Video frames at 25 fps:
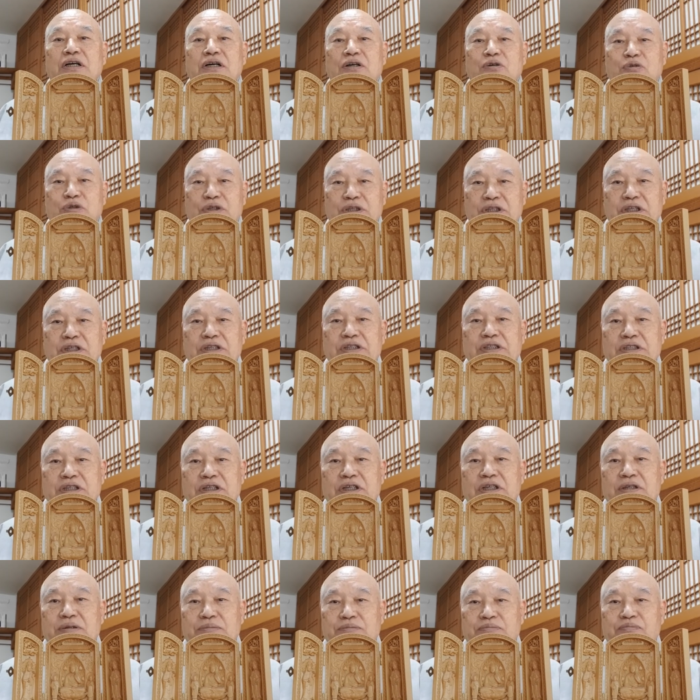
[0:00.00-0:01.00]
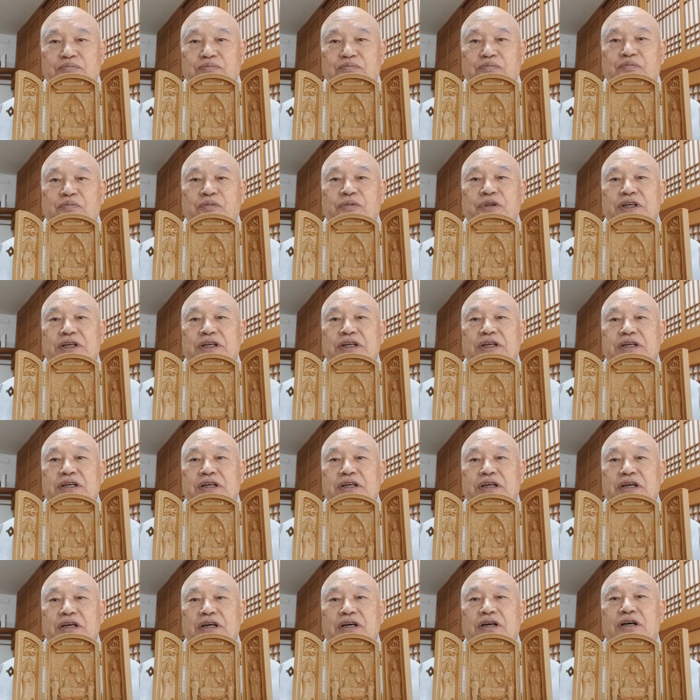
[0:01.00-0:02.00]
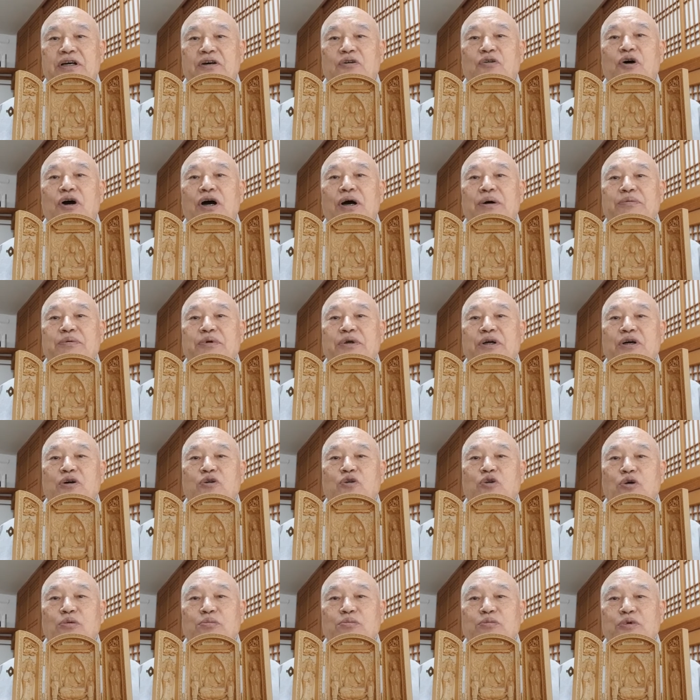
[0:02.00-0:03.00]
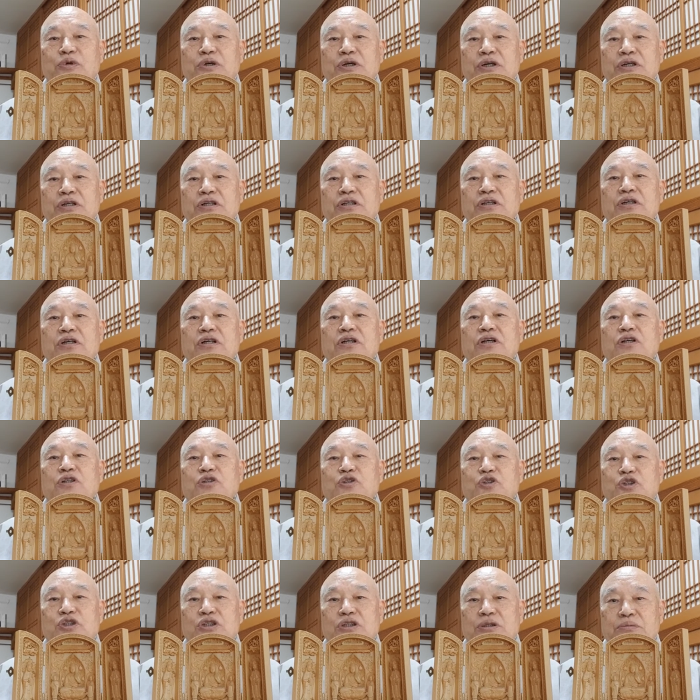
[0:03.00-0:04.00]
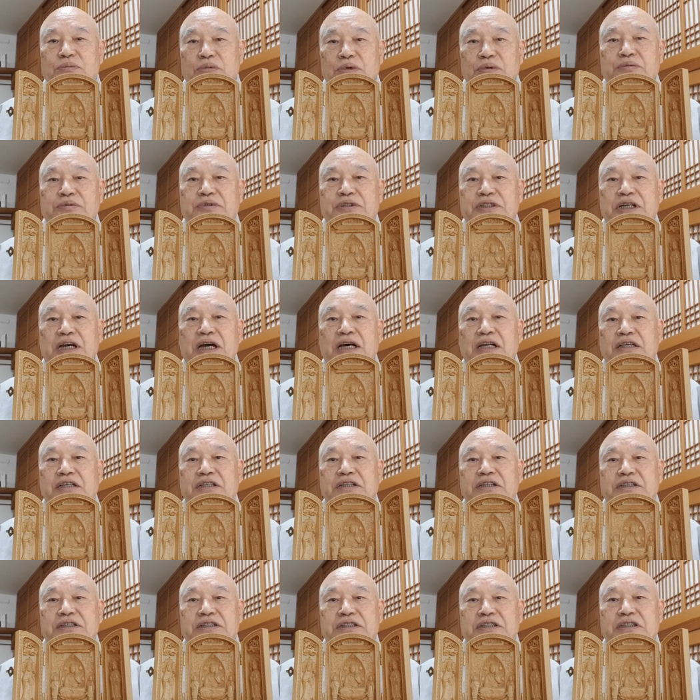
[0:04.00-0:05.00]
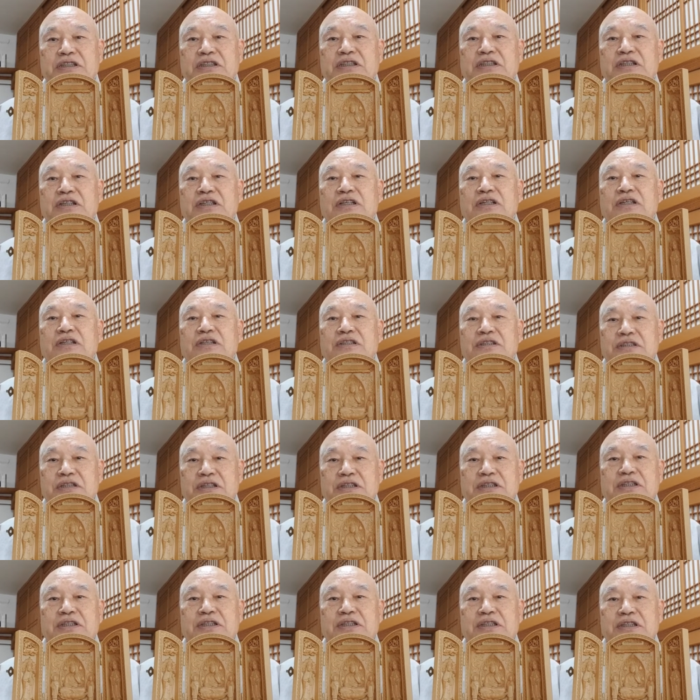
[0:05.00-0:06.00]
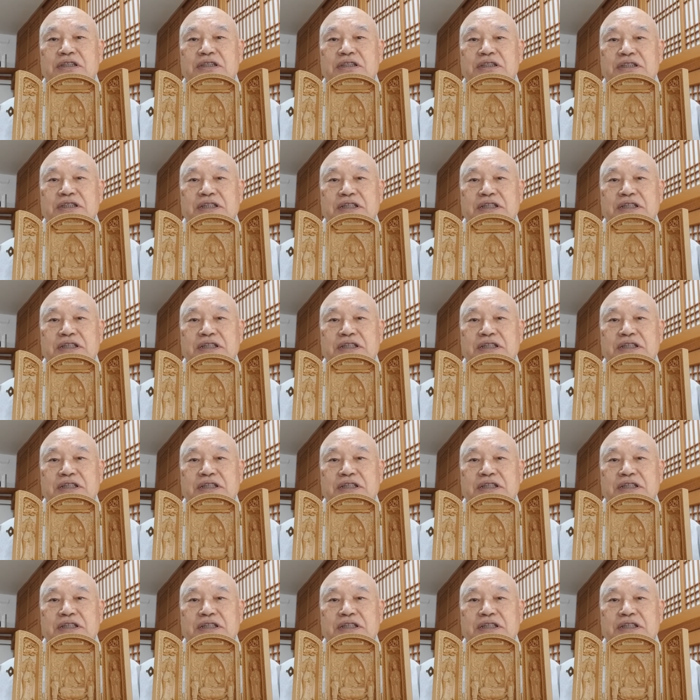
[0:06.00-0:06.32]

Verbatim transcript: 우리들처럼 이렇게 화엄경 공부를 쉼없이 하는 것이 선지식을